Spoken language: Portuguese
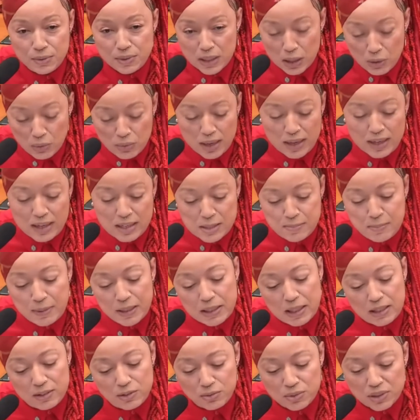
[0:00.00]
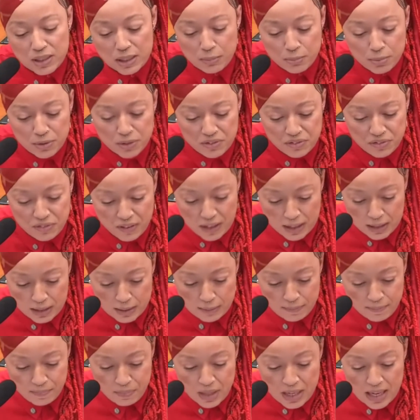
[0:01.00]
Apresentado em 2007, o texto
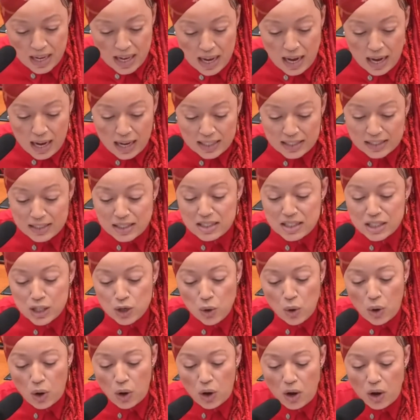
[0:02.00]
original de autoria do